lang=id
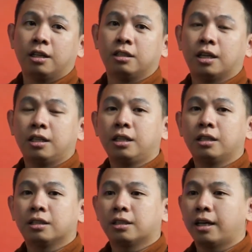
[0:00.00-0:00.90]

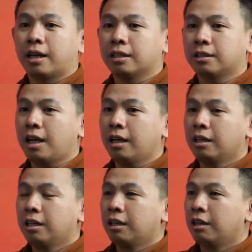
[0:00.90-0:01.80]
Jadi saya rasa
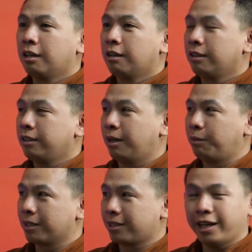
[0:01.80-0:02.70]
ya
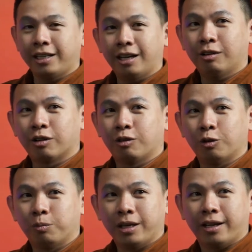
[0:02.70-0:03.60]
bersaing
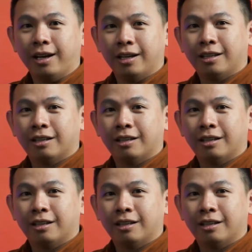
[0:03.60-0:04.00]
kurikulumnya ya.